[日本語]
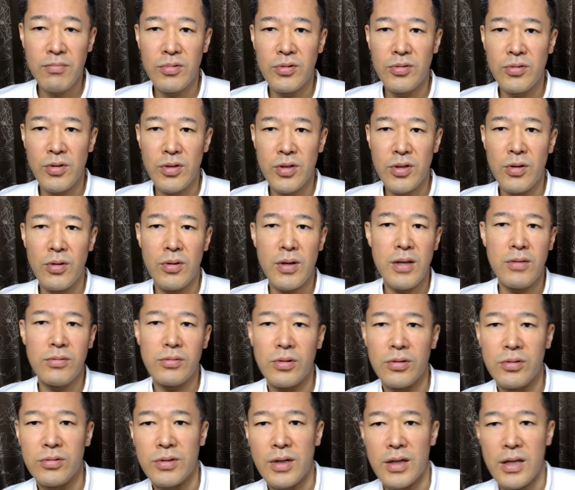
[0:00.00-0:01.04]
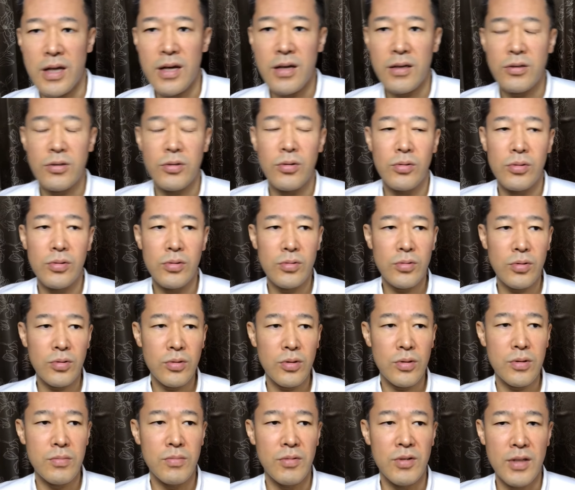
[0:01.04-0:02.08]
聞を広げるというかねそういうこ
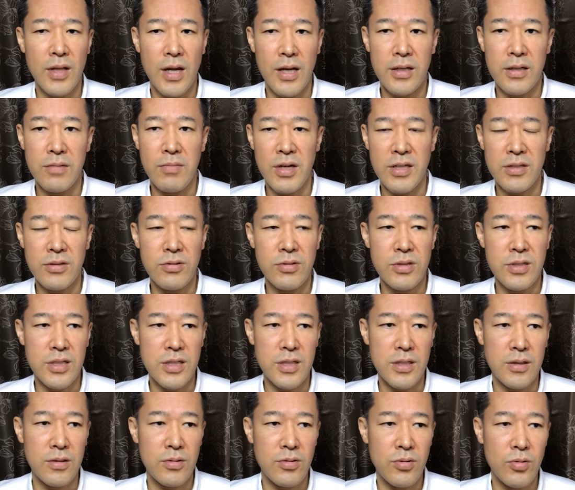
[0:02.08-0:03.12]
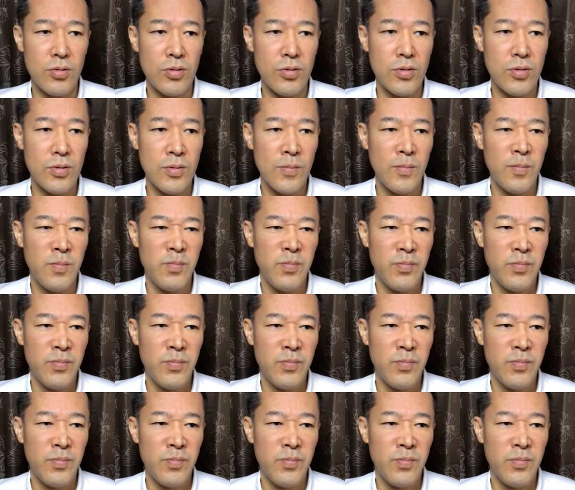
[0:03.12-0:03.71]
とにもなりますしこう。